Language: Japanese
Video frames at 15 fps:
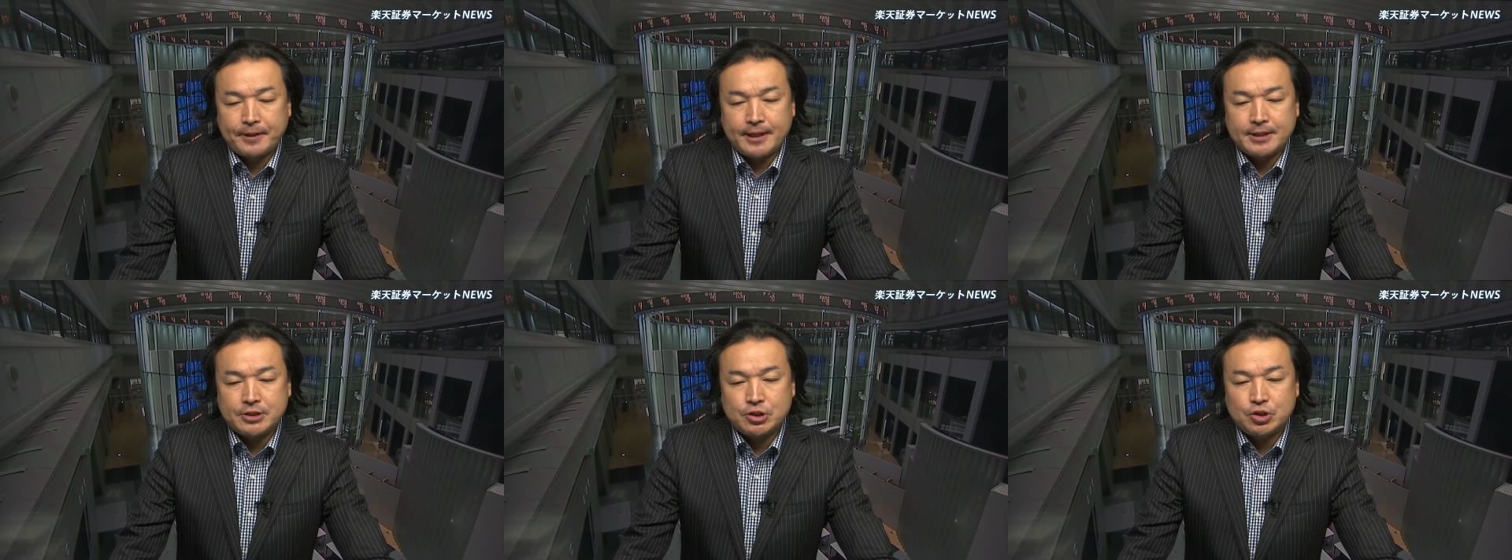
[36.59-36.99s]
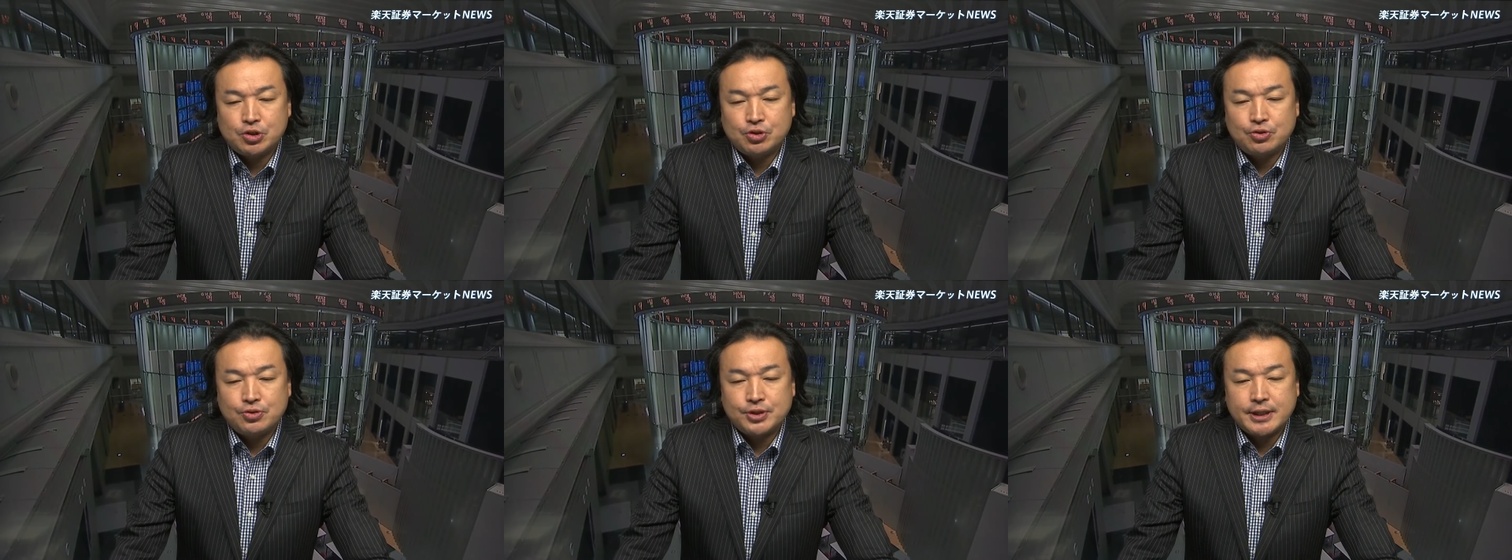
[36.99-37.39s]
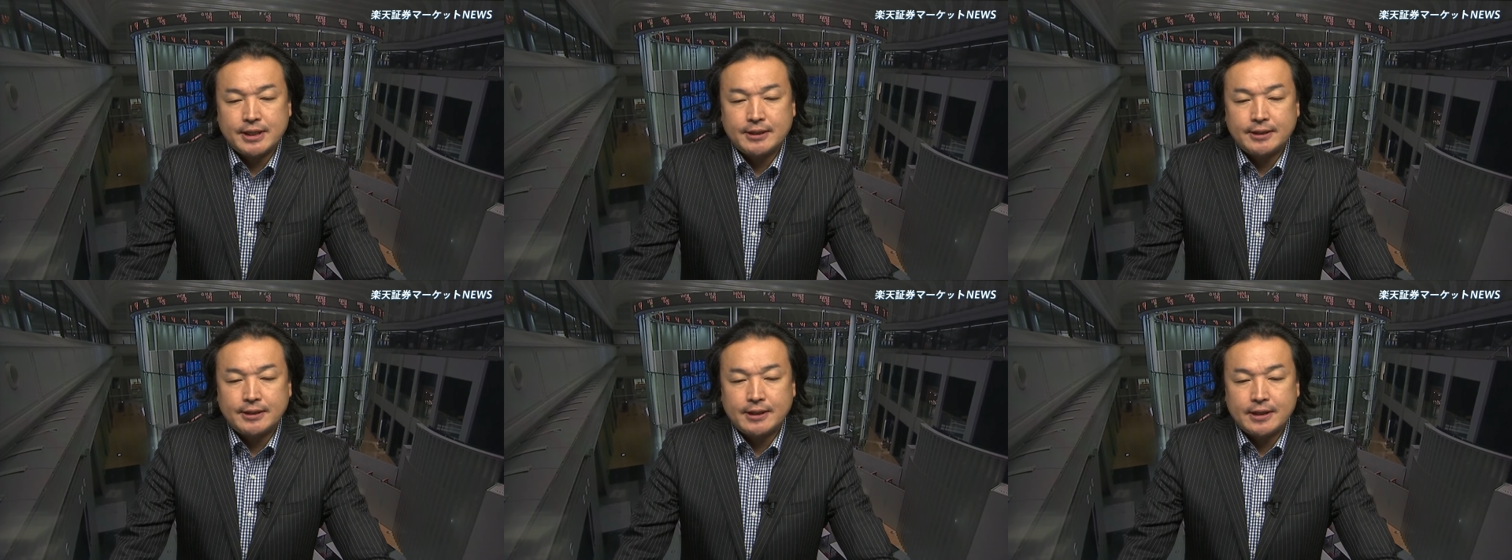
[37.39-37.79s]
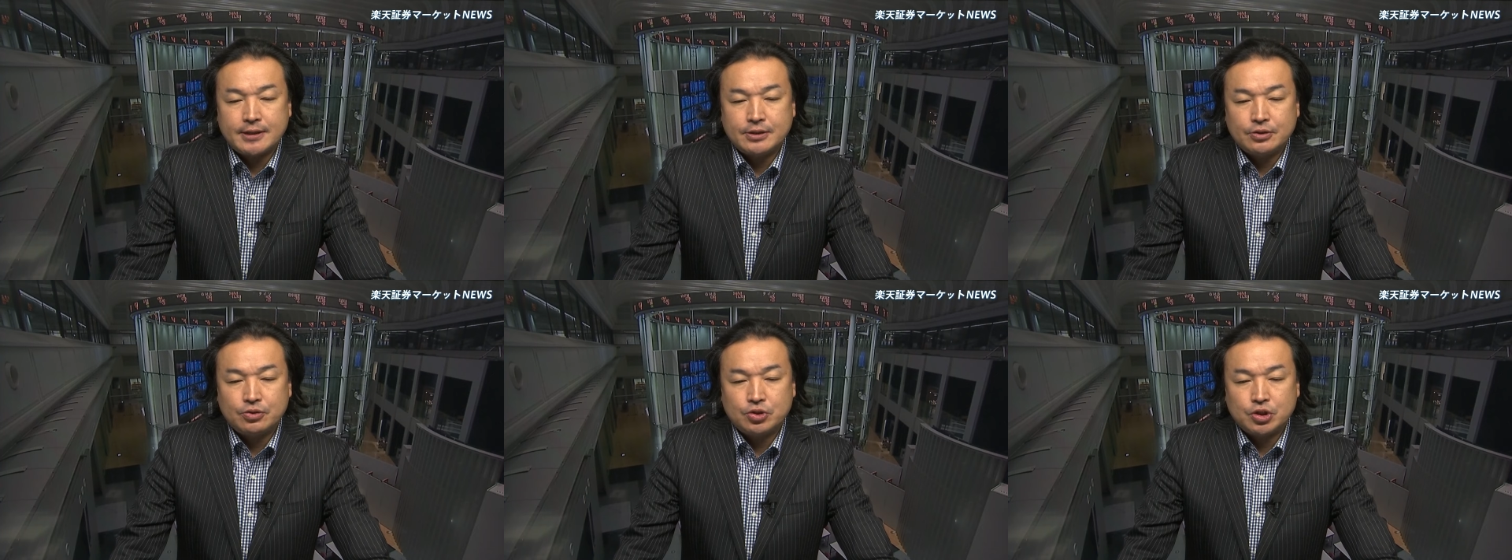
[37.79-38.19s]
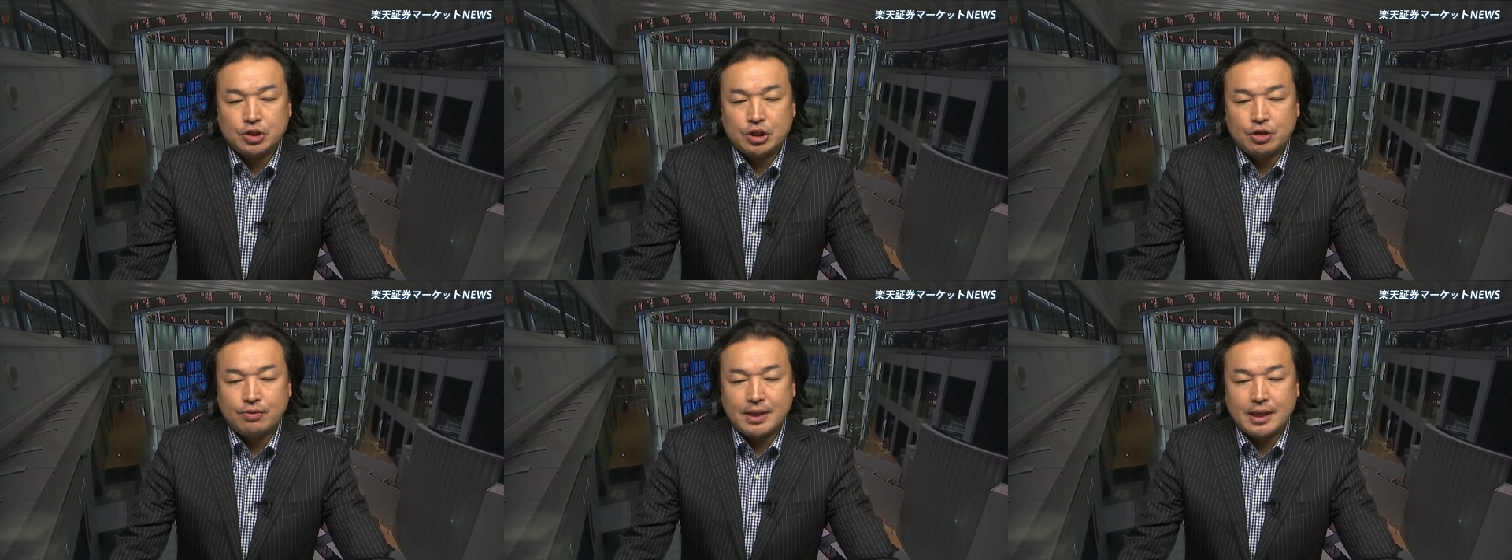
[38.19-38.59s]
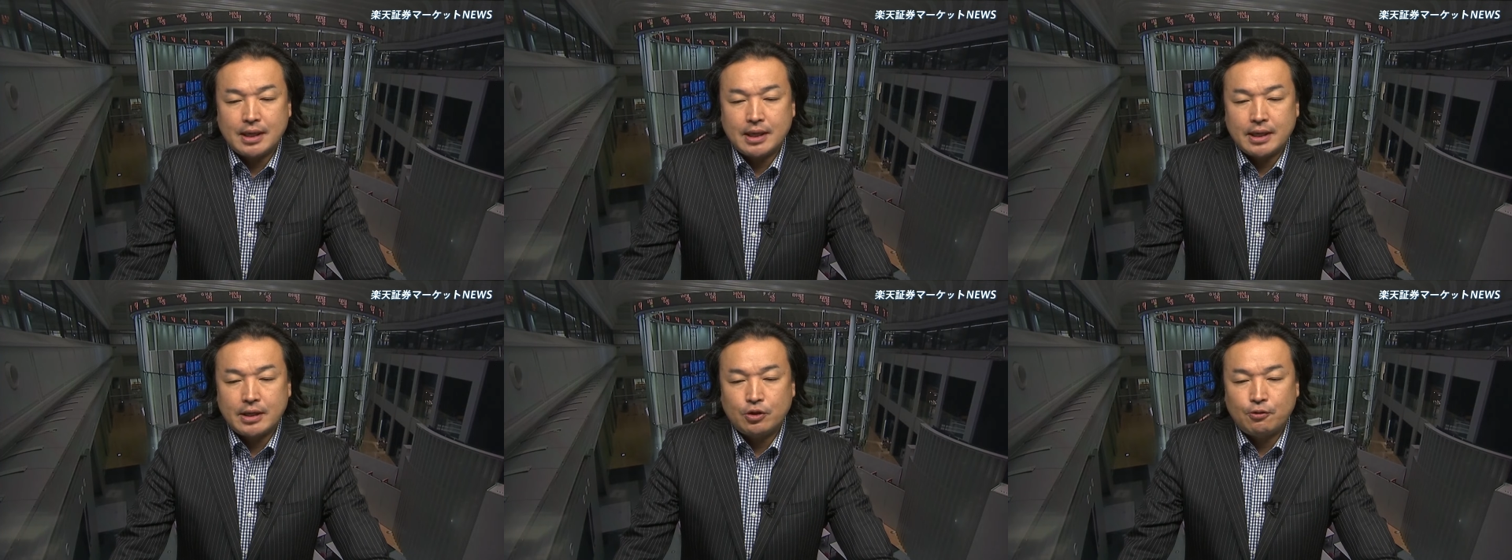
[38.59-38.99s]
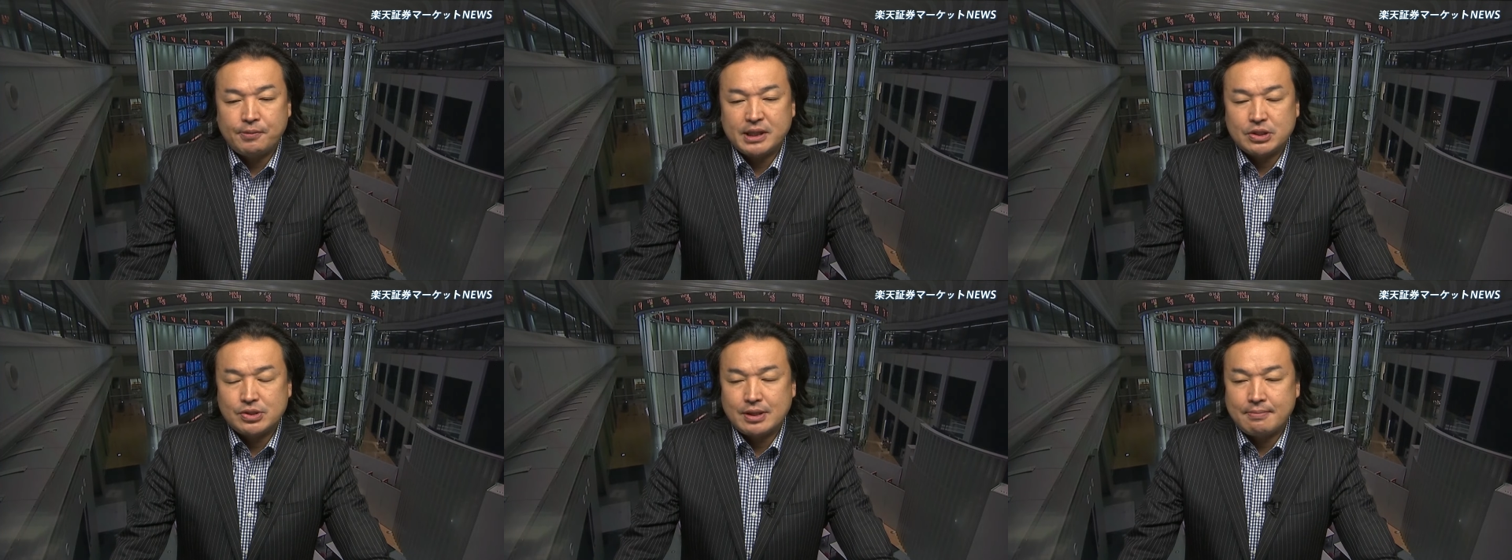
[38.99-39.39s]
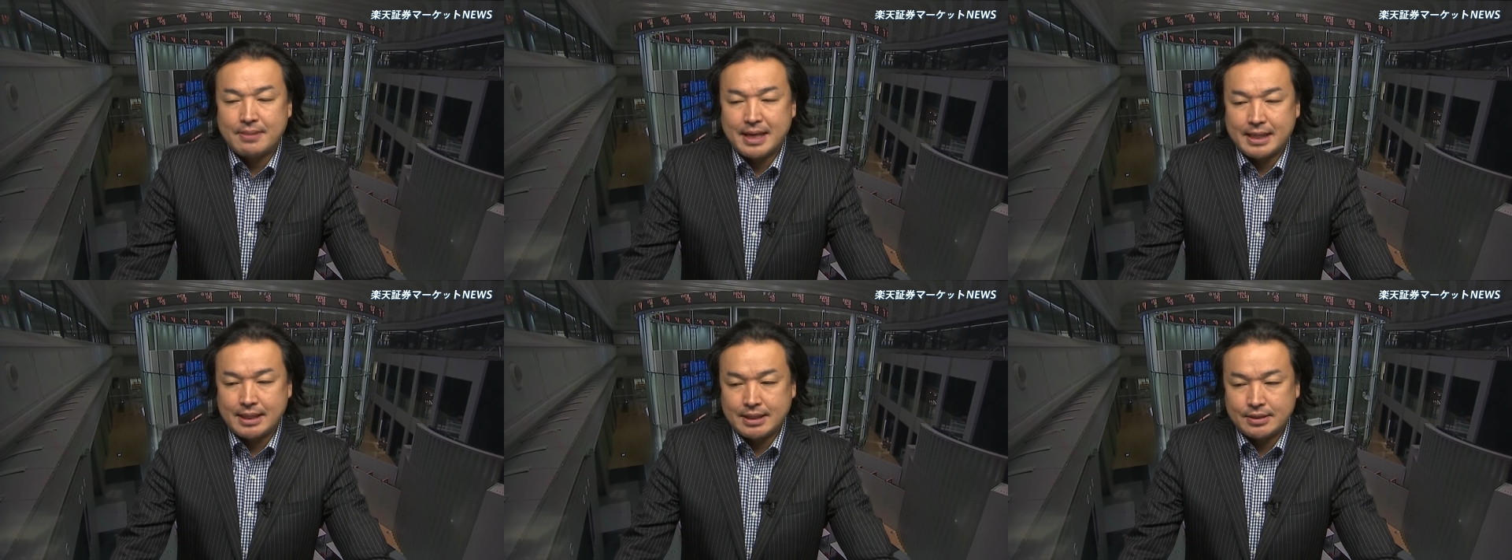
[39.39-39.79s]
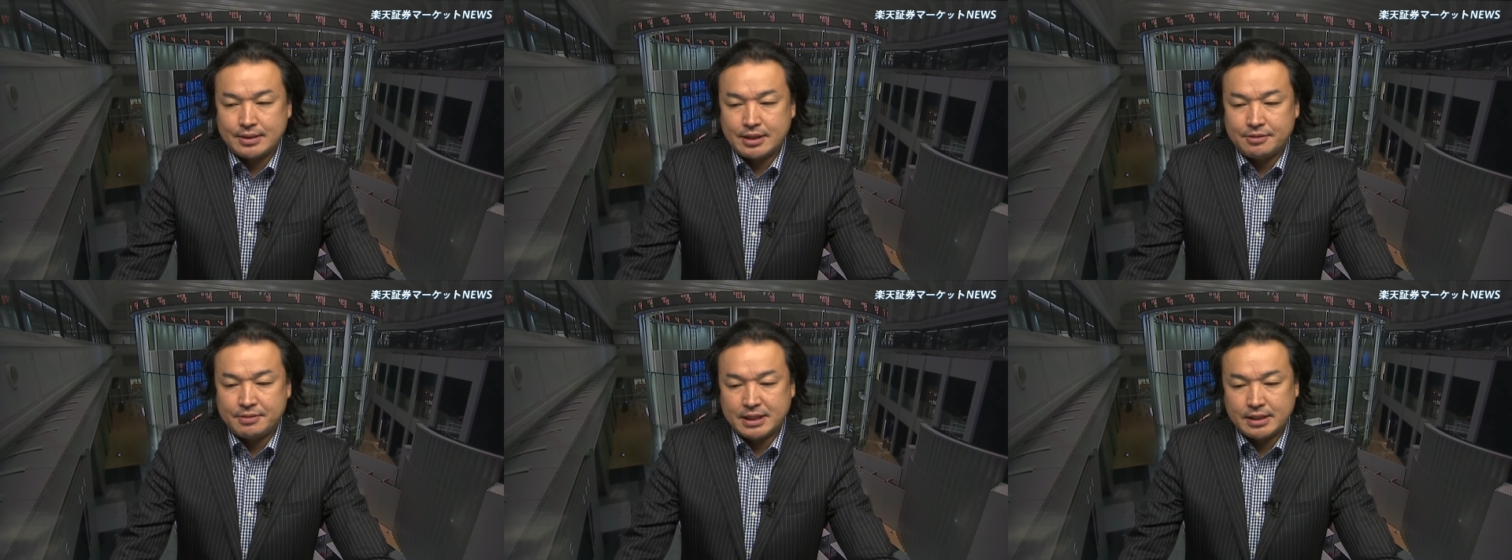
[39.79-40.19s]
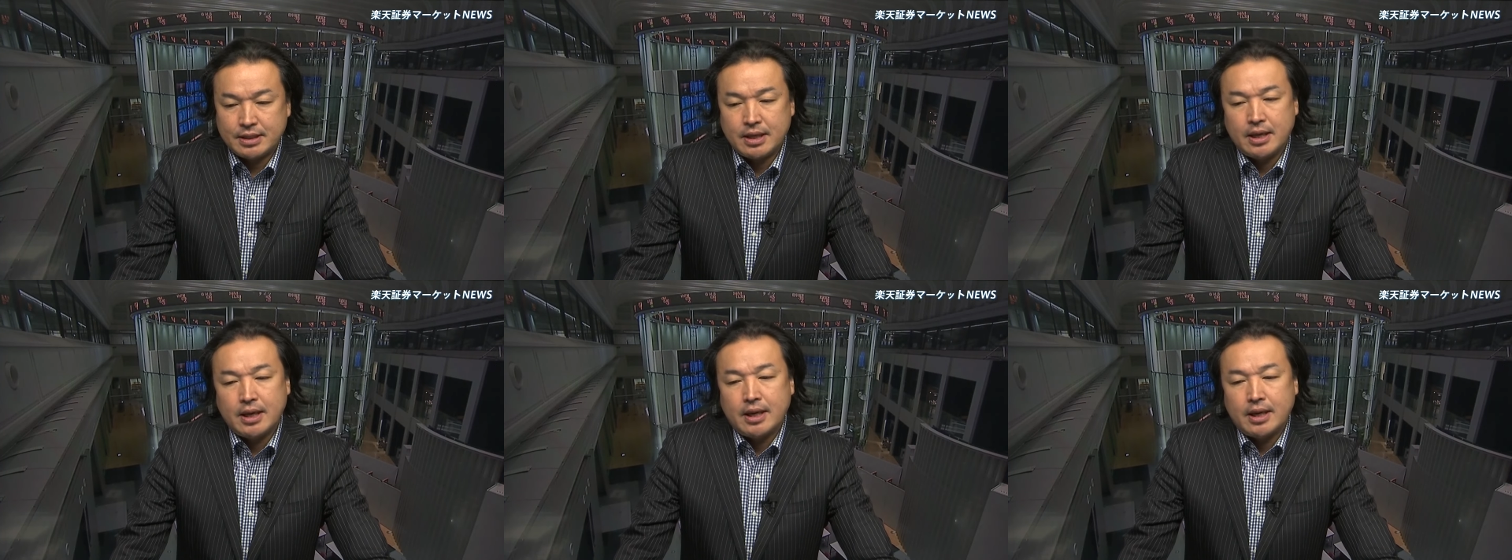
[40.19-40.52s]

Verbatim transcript: え市場全体としては、えトピックスはマイナスであります。